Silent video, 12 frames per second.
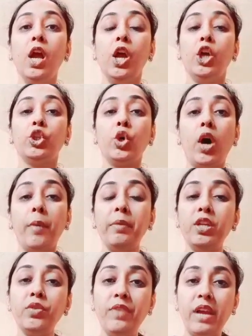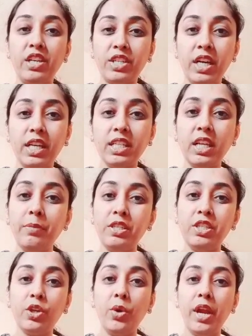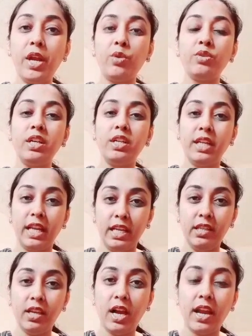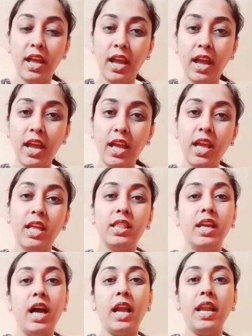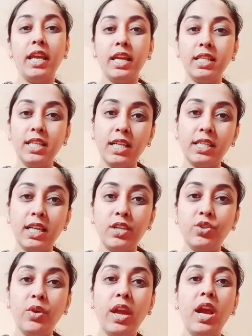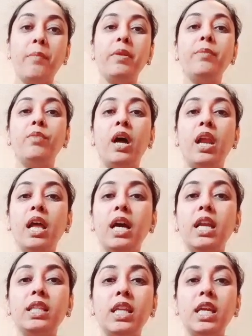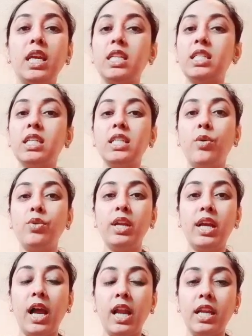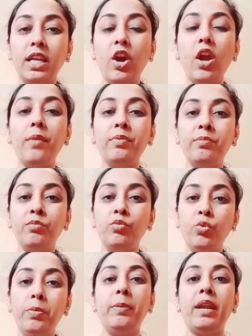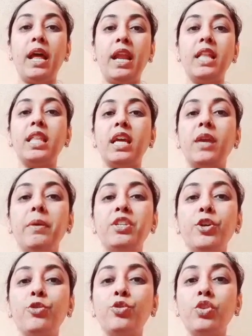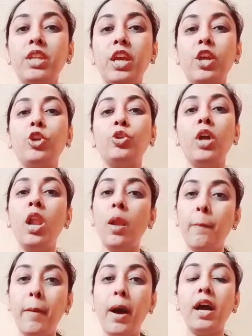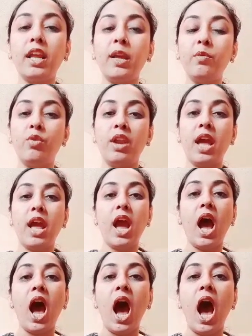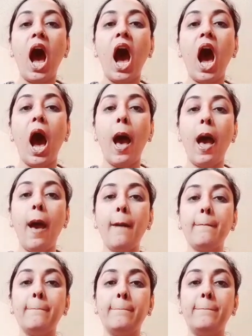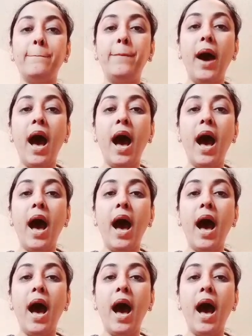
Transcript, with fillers: तो हमने जो फ्लैश कार्ड के साथ बच्चे को ए टू जेड डेली दिखाना है दिखाने के साथ साथ जो है हमने अलग अलग तरीके से साउंड निकालनी है और मुंह भी बनाना है ताकि बच्चा उसको देखे और थोड़ा लंबा करके बोलना है आ बा